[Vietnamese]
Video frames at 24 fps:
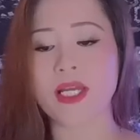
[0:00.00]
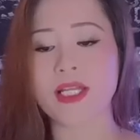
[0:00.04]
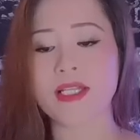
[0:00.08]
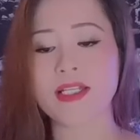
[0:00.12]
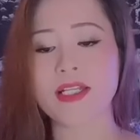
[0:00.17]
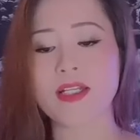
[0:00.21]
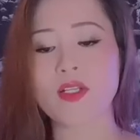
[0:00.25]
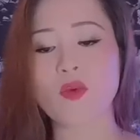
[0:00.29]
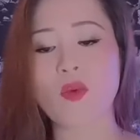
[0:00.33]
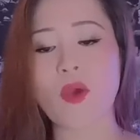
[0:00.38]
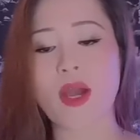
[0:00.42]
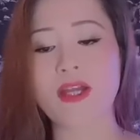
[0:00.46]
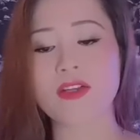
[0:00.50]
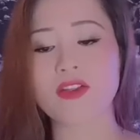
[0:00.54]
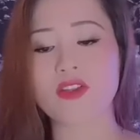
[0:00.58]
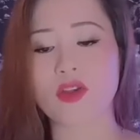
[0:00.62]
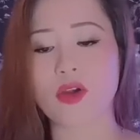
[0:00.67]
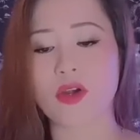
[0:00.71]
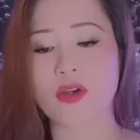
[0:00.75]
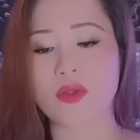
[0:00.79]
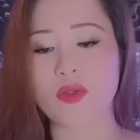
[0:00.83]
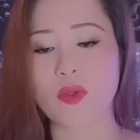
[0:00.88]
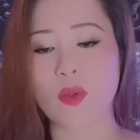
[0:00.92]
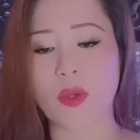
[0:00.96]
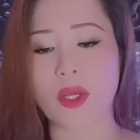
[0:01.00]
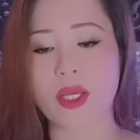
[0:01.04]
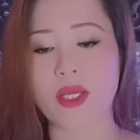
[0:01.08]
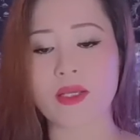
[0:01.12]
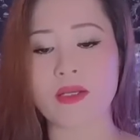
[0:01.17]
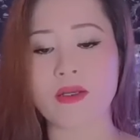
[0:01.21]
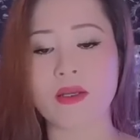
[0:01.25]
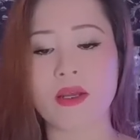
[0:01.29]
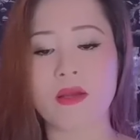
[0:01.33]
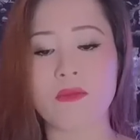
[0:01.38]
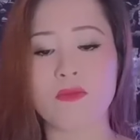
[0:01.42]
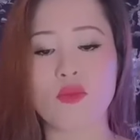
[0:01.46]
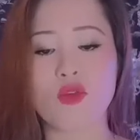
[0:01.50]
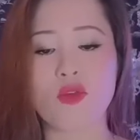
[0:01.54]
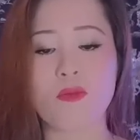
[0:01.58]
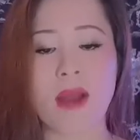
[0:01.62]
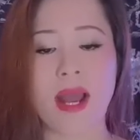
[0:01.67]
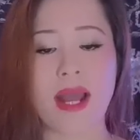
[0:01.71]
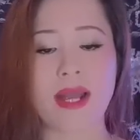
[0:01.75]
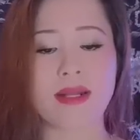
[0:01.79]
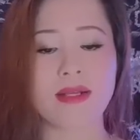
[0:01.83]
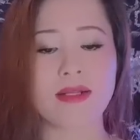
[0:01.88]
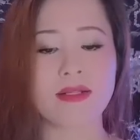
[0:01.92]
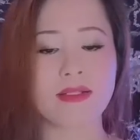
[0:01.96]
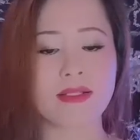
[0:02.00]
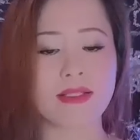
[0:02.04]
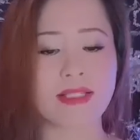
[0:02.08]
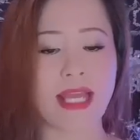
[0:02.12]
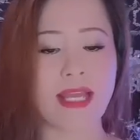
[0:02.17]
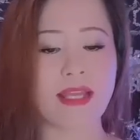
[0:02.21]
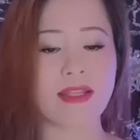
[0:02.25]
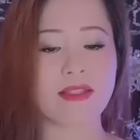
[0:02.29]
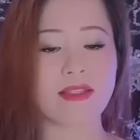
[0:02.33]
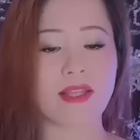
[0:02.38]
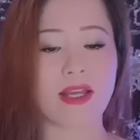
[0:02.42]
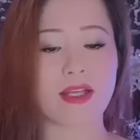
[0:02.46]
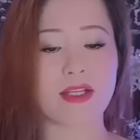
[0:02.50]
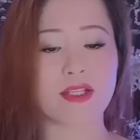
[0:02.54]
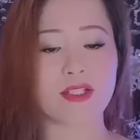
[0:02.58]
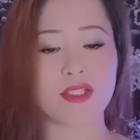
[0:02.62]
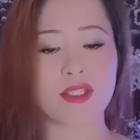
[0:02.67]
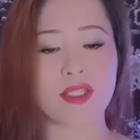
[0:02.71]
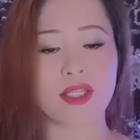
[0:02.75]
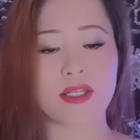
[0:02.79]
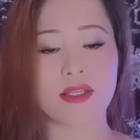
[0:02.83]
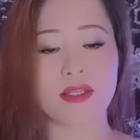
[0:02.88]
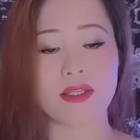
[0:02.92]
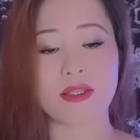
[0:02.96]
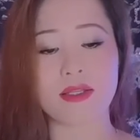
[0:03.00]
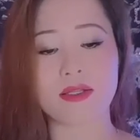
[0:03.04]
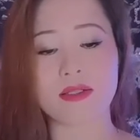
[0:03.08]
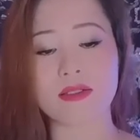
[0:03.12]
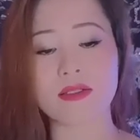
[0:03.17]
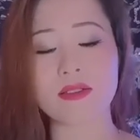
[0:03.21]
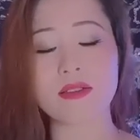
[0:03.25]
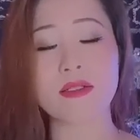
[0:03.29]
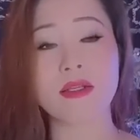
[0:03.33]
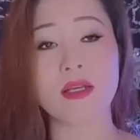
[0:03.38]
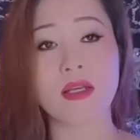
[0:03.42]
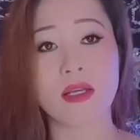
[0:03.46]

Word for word: nên qua trò chuyện, mua bán giấy tờ từ Dưỡng,